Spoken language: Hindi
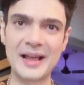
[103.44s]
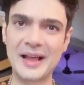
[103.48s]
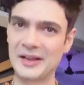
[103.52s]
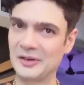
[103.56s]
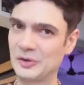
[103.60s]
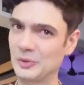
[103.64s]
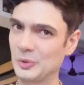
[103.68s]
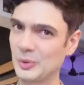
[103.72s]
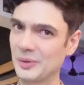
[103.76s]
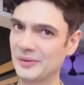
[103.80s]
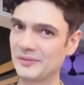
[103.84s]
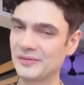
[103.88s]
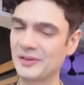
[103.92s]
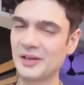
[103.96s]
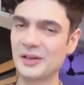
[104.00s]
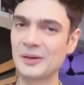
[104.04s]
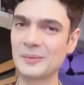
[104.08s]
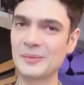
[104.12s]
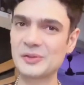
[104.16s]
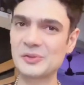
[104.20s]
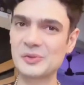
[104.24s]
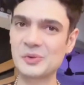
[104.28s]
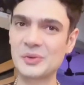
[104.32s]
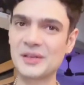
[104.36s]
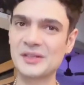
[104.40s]
आई डोंट नो
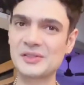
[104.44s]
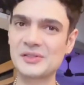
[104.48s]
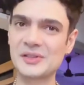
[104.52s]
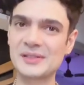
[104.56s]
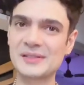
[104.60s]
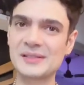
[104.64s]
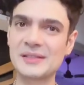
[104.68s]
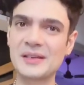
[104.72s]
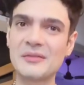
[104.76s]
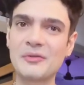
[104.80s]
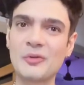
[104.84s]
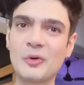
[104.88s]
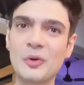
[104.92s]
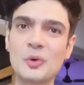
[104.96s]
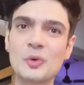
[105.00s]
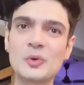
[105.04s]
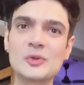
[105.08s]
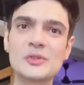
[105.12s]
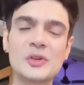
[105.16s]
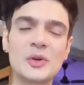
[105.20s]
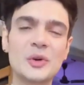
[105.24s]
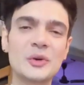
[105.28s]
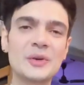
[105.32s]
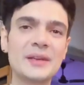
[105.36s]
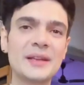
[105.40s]
गरिमा जुनेजा स्टिल
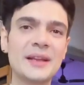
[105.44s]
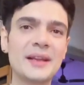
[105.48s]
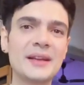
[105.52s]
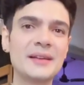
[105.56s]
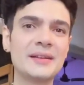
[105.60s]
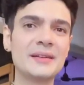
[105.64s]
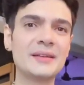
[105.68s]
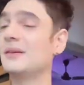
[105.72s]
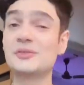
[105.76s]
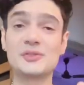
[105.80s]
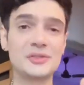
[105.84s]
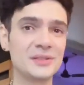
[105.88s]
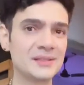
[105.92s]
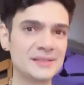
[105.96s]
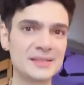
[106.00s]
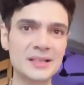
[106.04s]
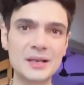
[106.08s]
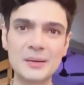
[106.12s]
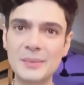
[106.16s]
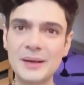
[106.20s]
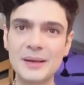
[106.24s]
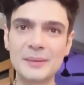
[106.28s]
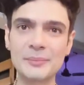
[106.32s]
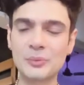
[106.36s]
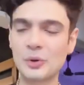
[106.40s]
कंटेंट शी
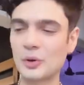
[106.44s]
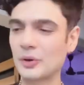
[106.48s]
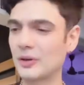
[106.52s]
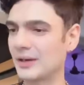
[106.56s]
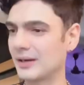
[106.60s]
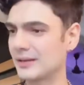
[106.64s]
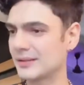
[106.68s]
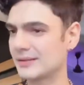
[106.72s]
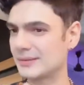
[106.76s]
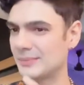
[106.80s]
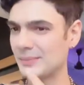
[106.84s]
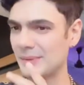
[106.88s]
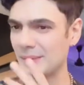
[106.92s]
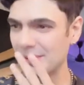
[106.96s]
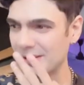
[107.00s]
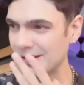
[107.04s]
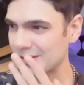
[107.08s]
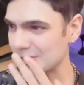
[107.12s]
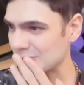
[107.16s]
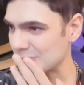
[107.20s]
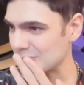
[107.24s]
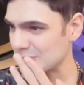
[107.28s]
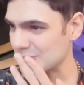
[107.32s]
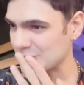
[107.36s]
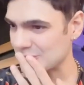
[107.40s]
स्टिल बाइंग प्रोडक्ट्स मे बी आई
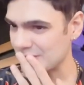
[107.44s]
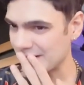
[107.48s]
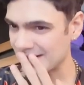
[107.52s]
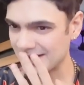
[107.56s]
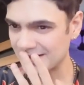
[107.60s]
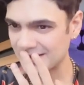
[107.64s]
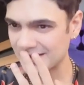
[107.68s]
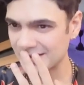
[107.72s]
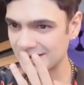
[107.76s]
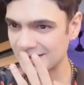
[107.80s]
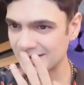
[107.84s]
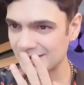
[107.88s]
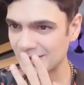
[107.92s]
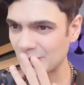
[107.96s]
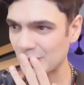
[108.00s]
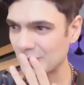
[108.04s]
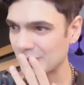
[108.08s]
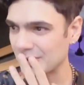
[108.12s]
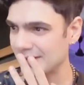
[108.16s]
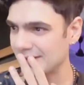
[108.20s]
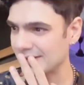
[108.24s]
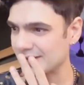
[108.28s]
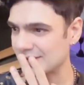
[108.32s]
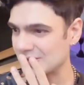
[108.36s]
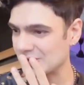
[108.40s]
शुड चेक हर
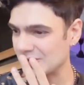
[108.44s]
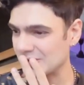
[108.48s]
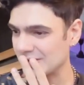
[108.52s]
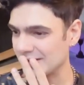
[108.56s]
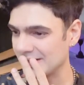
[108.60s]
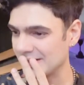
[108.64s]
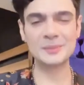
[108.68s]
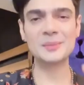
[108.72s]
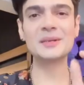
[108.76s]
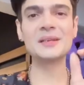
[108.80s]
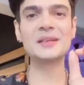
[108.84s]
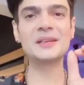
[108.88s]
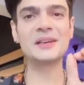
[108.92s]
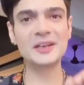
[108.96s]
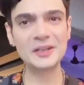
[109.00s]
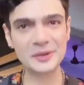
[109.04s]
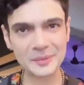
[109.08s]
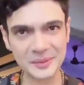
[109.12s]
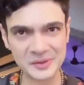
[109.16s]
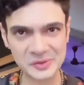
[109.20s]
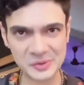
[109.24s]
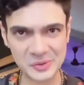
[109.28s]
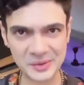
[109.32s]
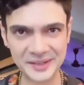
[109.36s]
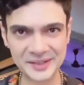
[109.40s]
ऑर्डर हिस्ट्री बट
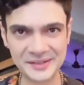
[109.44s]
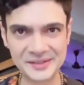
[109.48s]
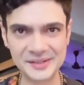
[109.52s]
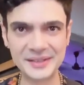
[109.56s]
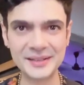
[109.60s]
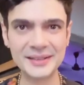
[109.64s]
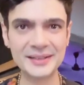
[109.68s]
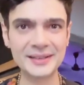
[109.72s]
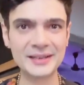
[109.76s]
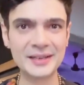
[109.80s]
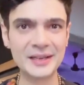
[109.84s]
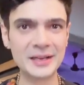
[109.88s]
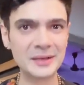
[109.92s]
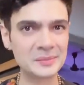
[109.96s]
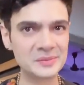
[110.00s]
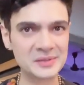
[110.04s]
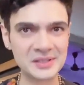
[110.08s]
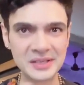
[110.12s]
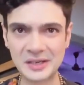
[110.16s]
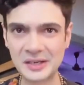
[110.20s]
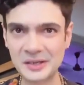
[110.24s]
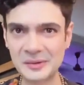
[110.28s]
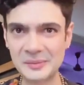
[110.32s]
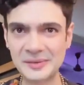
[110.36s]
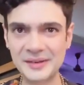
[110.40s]
गरिमा जुनेजा आप
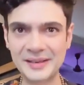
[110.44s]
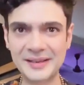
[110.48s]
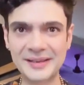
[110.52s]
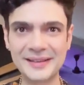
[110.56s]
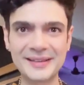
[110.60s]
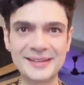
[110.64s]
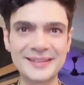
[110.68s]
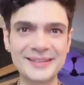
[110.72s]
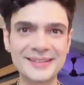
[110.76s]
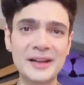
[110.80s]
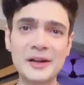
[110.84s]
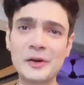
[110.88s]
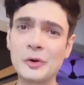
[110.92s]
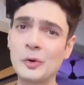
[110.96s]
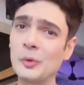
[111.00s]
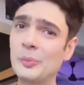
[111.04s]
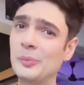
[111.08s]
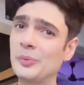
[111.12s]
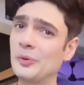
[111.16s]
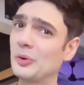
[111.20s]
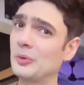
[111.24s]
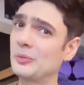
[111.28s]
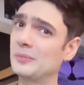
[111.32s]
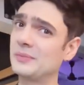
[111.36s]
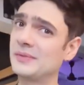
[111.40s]
जहां भी हैं आई
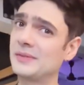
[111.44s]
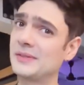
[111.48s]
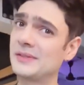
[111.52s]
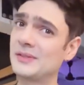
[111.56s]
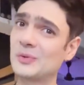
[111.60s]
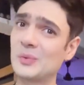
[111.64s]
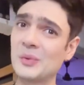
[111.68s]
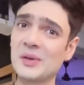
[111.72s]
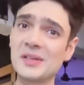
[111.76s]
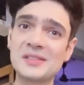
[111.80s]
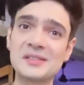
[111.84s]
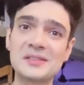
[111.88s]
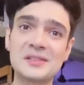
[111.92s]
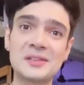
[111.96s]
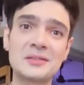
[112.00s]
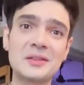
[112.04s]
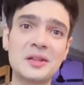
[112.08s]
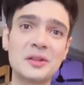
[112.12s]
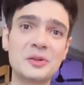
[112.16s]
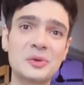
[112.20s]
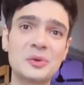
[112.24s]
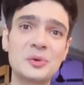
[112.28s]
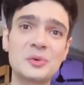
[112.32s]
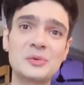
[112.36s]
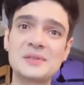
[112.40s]
होप यू आर स्वस्थ
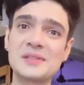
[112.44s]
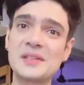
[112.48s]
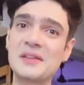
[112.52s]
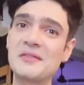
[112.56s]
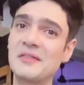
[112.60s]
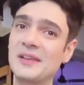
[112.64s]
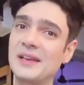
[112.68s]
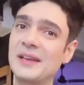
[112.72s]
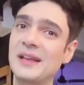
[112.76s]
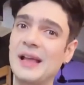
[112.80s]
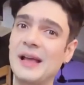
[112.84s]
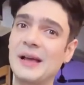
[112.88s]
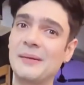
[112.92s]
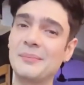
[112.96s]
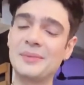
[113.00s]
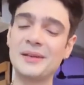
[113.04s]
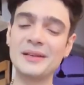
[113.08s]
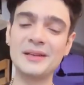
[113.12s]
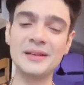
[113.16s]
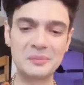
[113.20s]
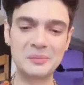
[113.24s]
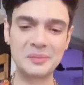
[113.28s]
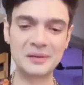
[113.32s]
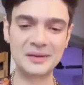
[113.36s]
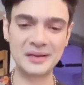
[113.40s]
तंदुरुस्त एंड वेरी
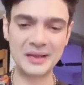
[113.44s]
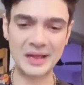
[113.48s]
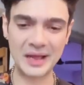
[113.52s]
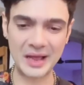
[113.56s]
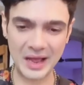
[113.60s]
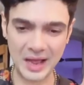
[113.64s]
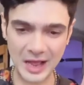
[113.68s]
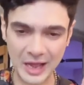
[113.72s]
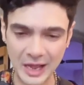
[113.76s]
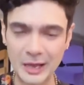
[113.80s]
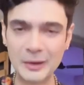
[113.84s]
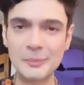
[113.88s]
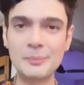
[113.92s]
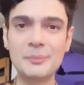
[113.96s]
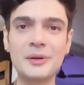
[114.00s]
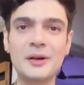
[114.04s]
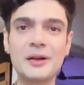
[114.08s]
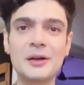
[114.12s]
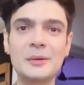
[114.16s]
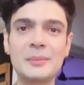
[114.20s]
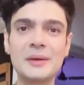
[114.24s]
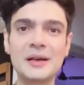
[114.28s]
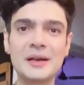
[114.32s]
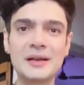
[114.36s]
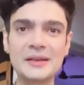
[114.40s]
हैप्पी बट आप
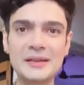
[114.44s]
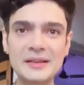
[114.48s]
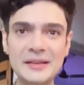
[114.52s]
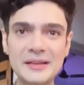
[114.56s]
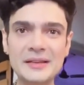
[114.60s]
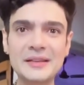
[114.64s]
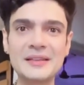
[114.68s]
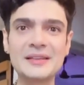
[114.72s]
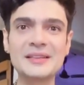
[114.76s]
हमारी